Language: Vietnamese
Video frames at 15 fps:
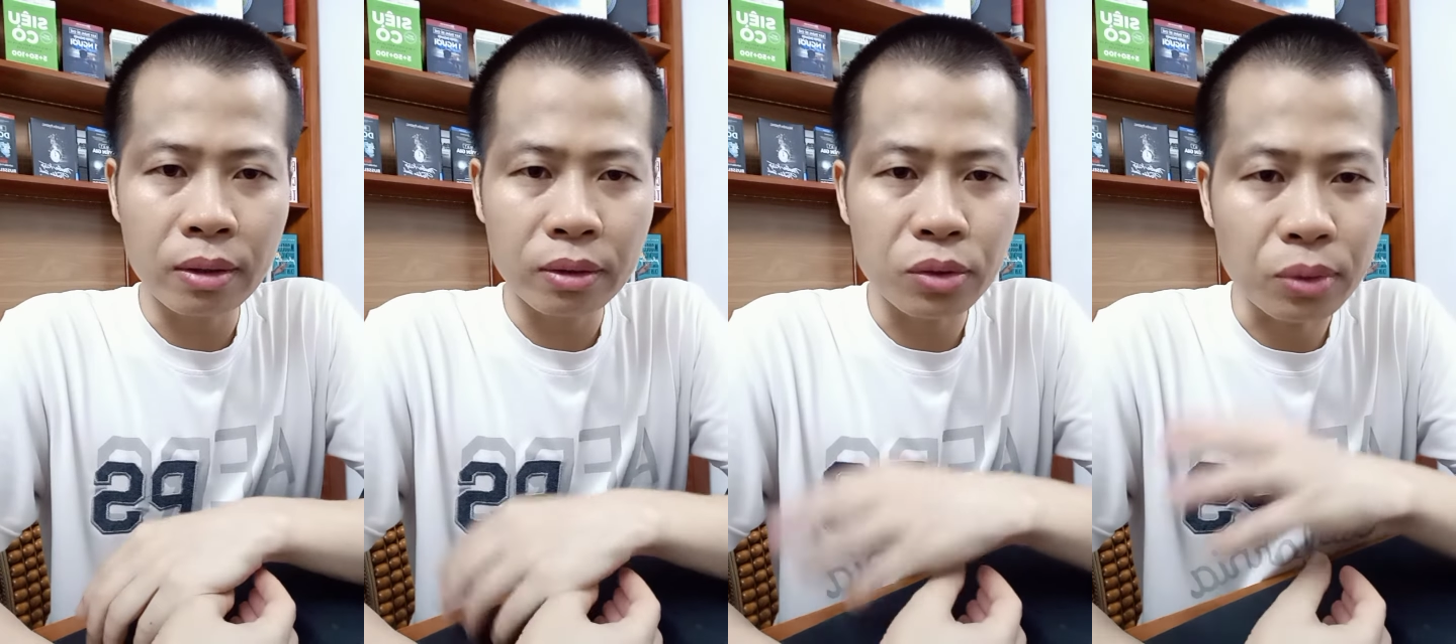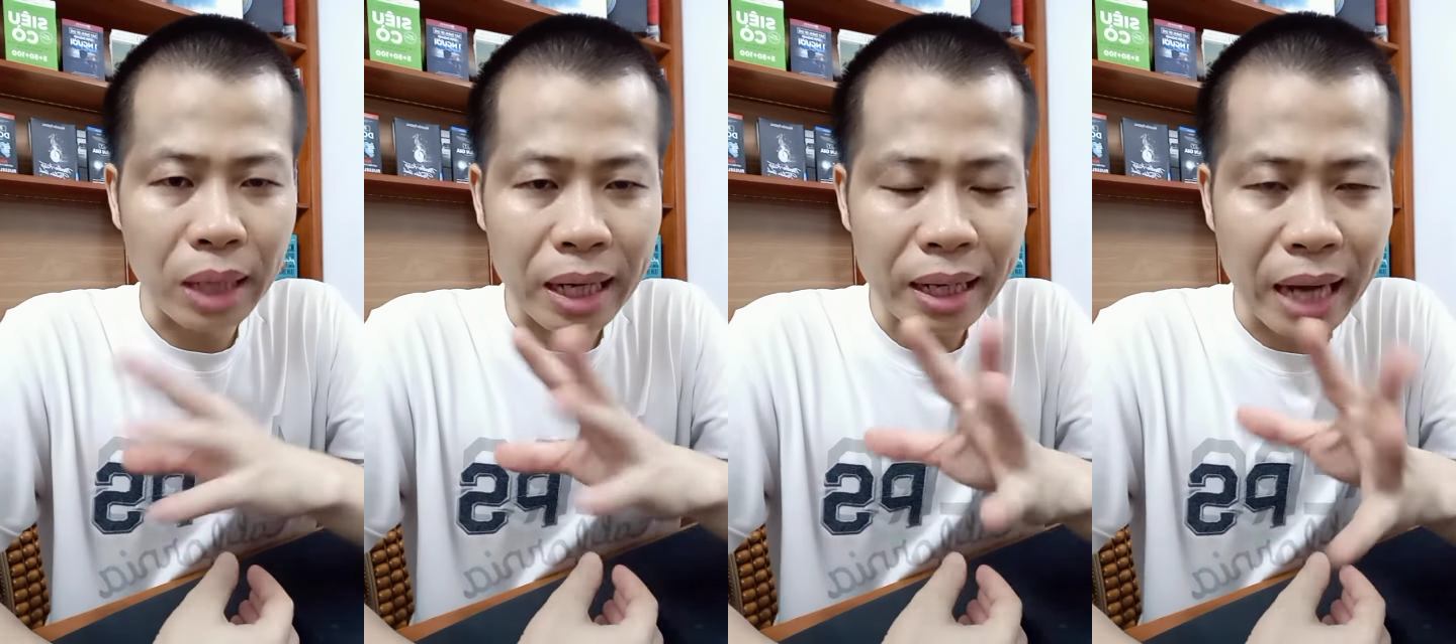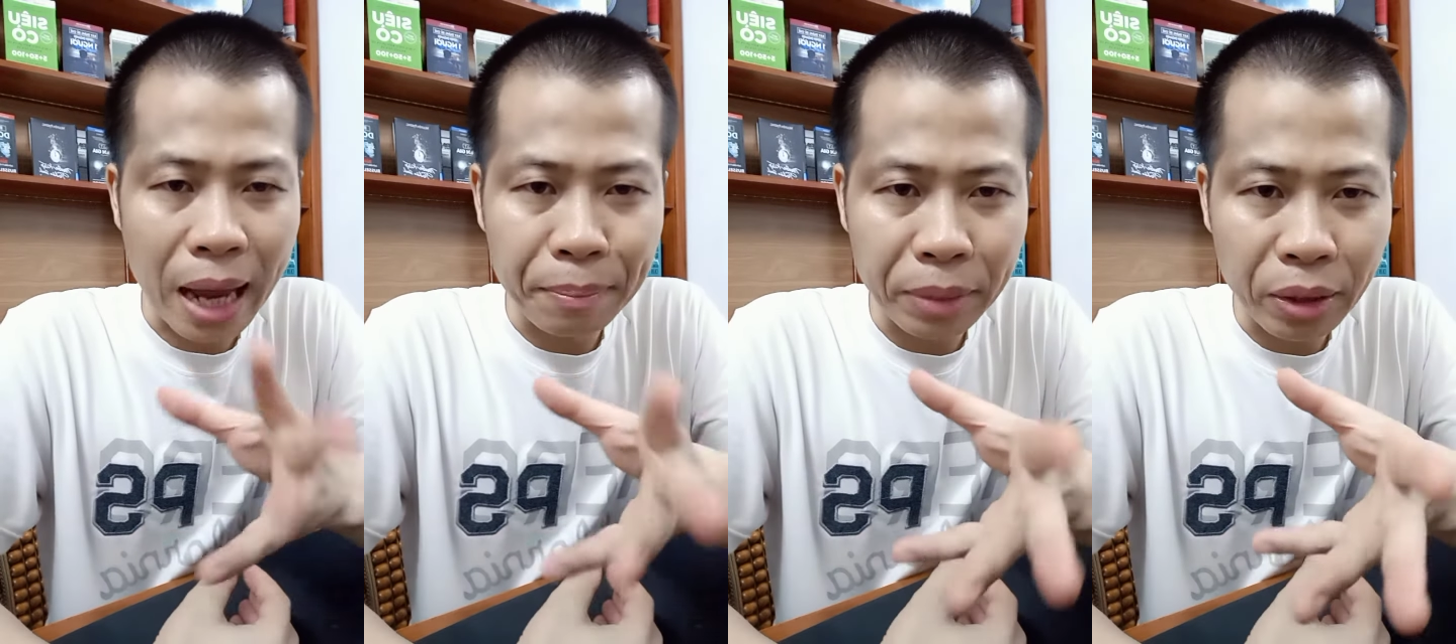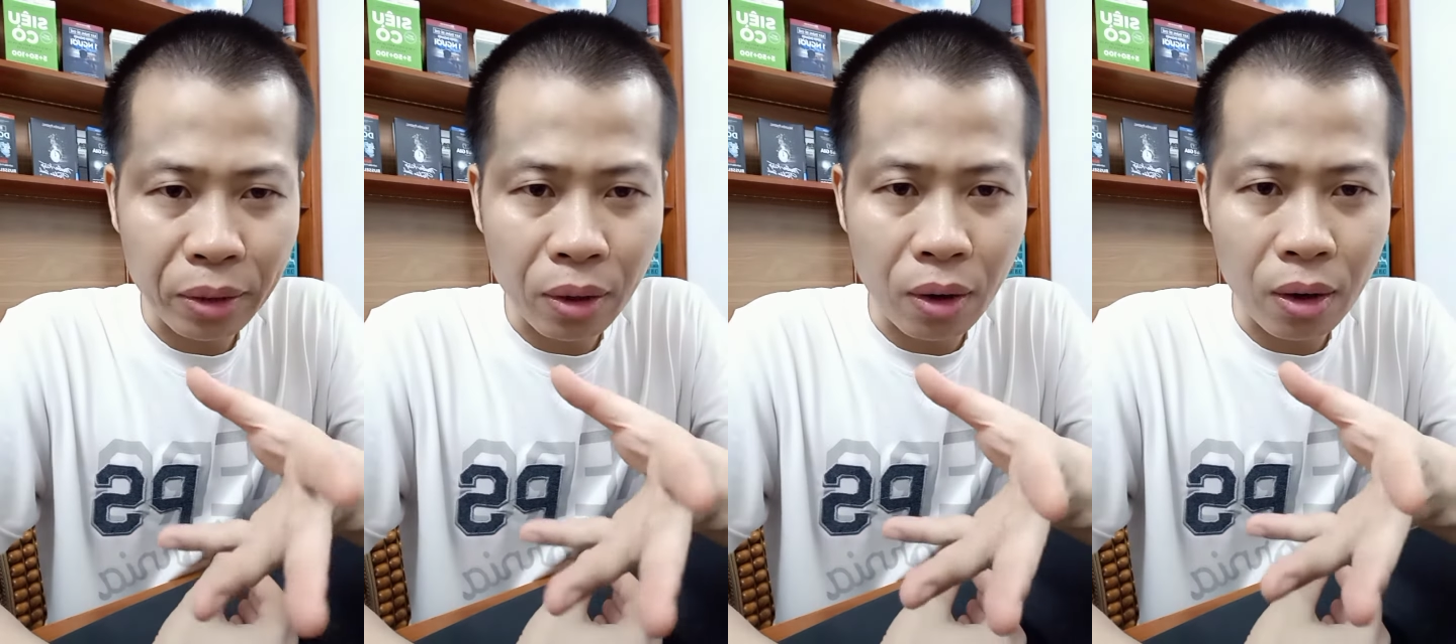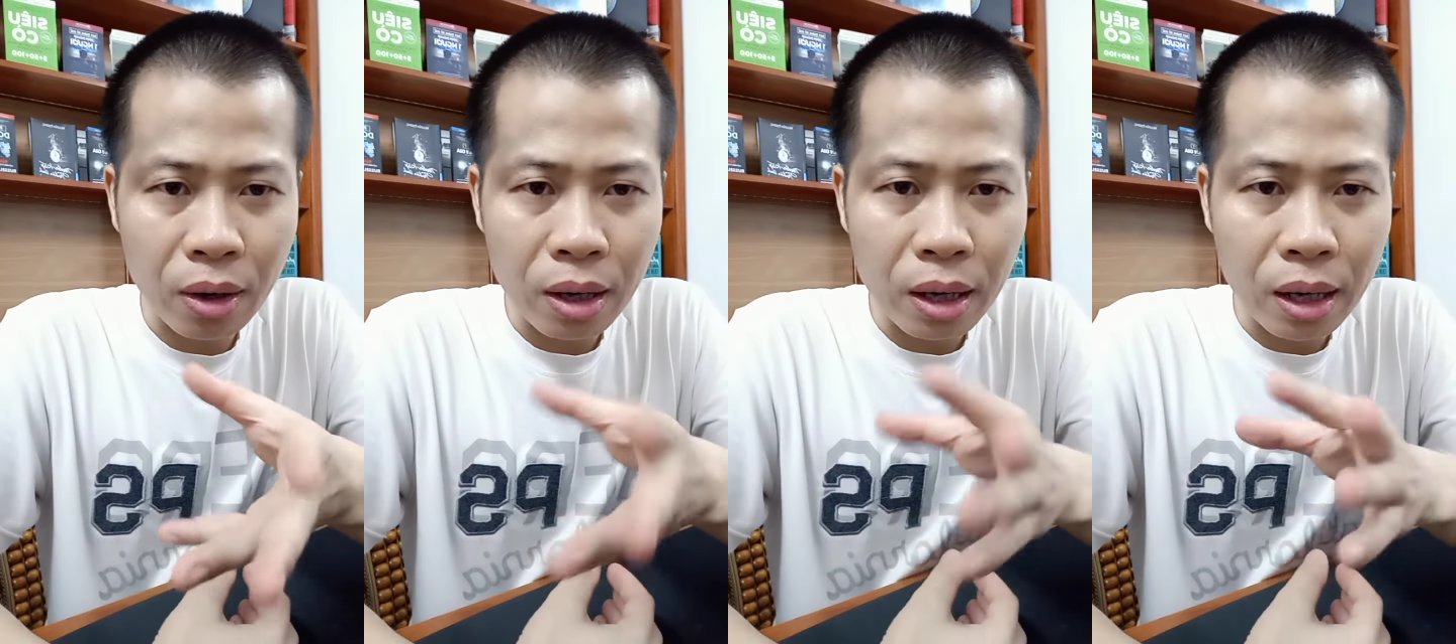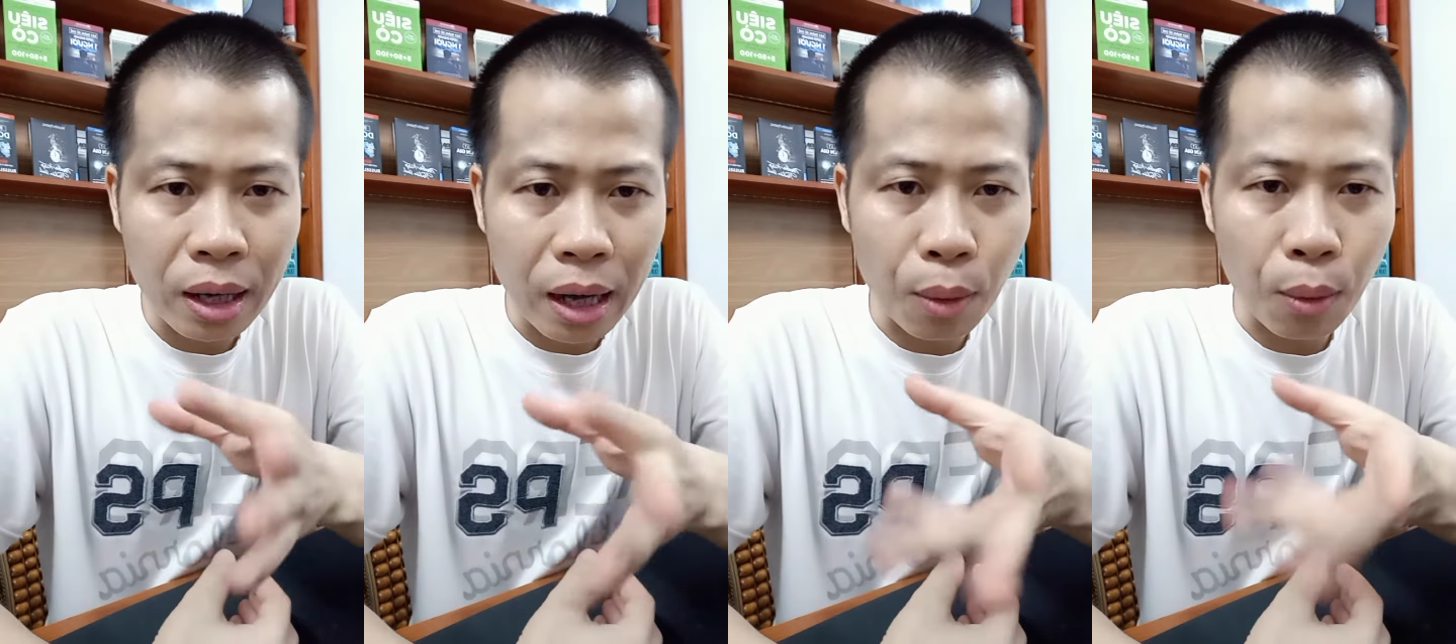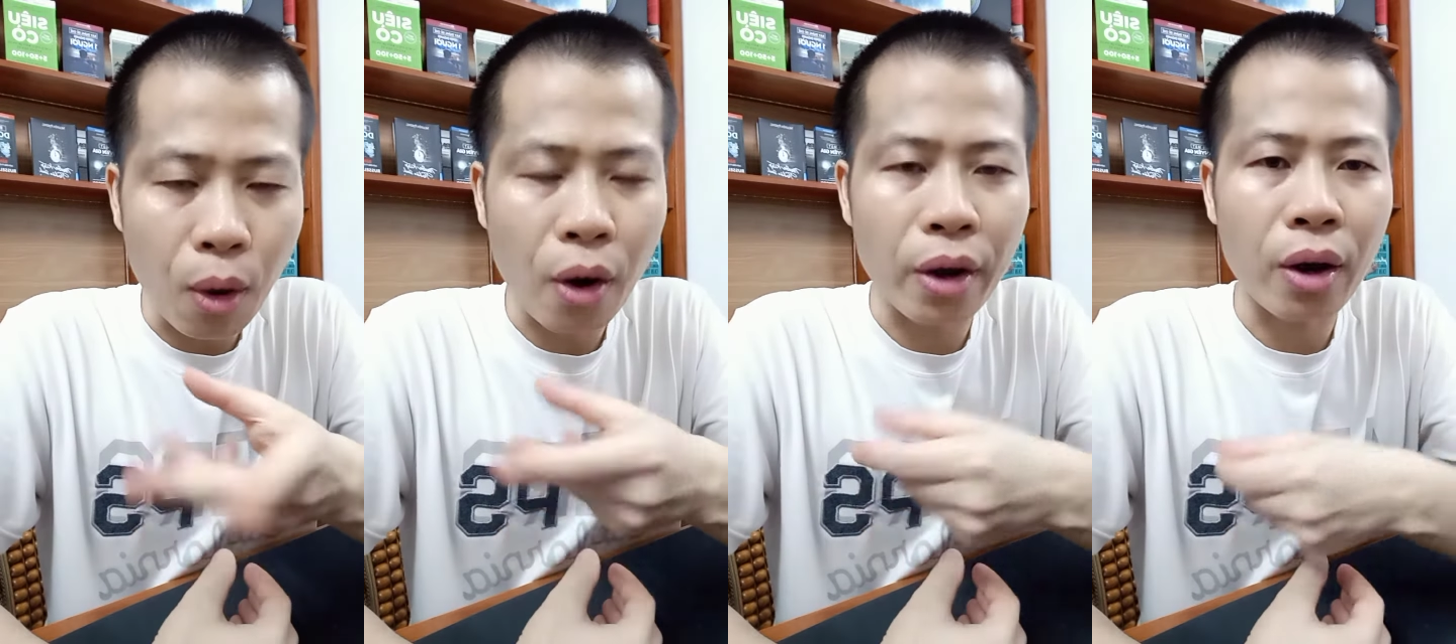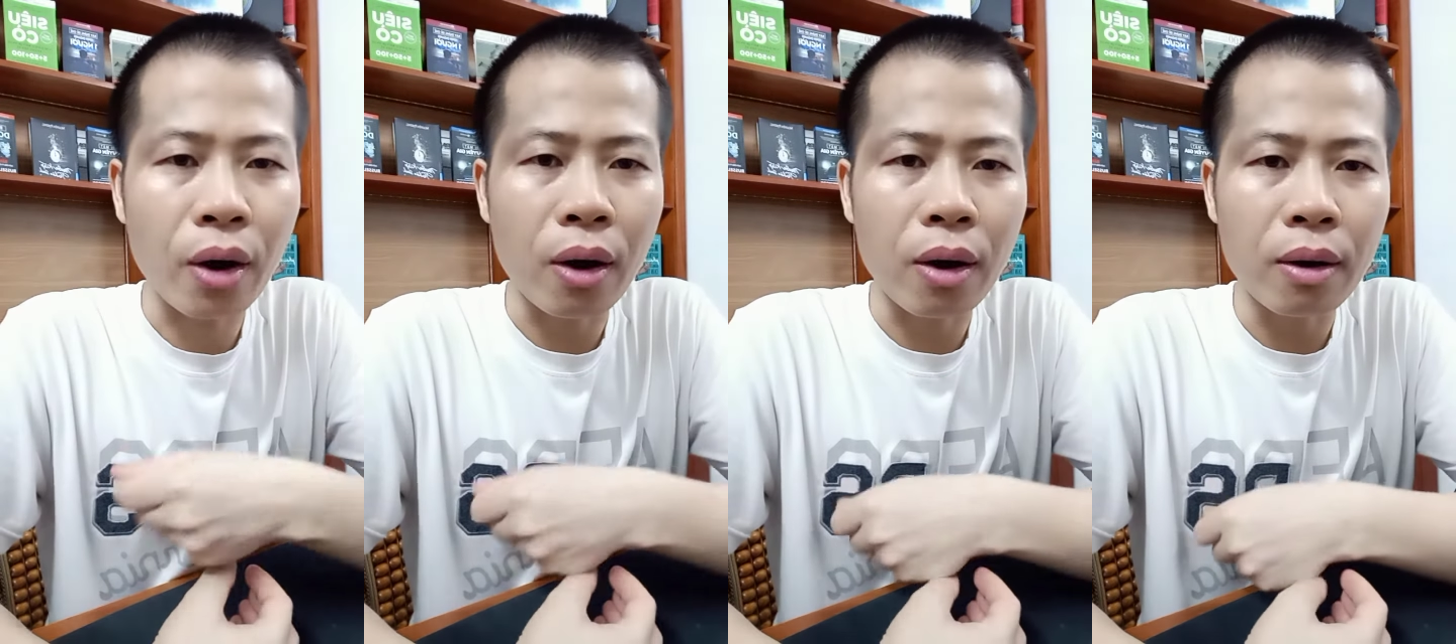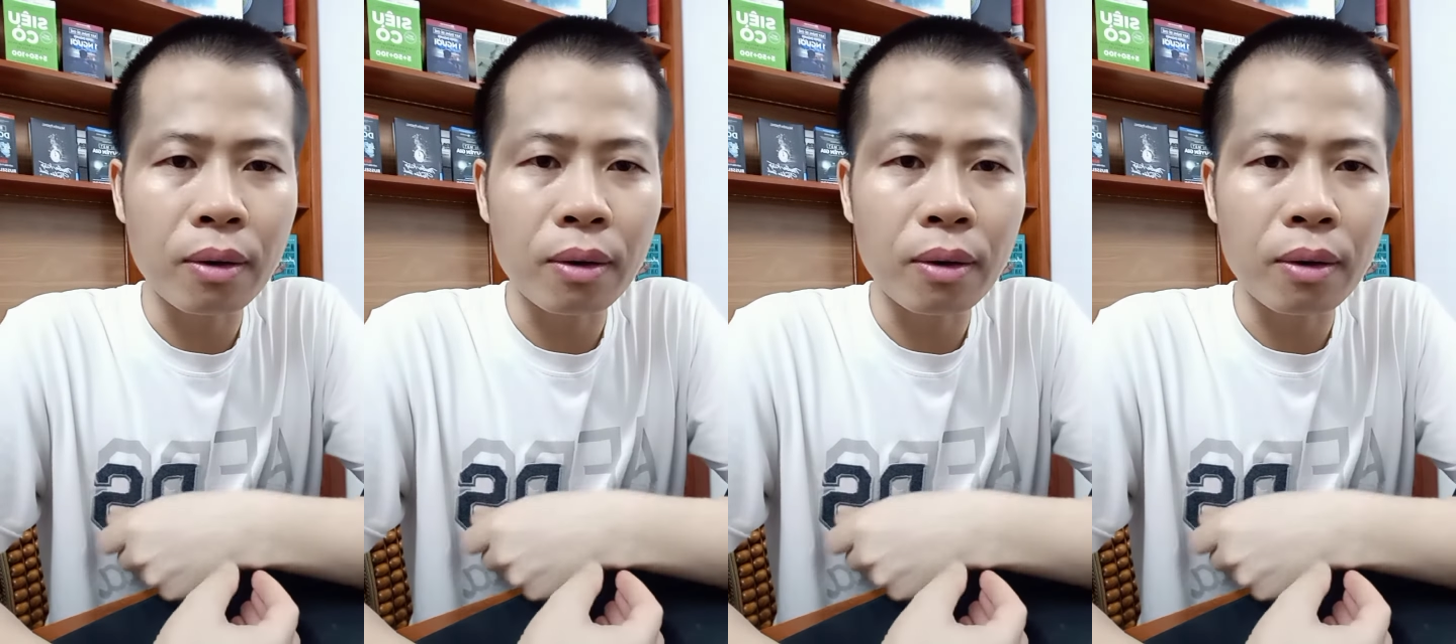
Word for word: chúng ta làm theo họ học hỏi họ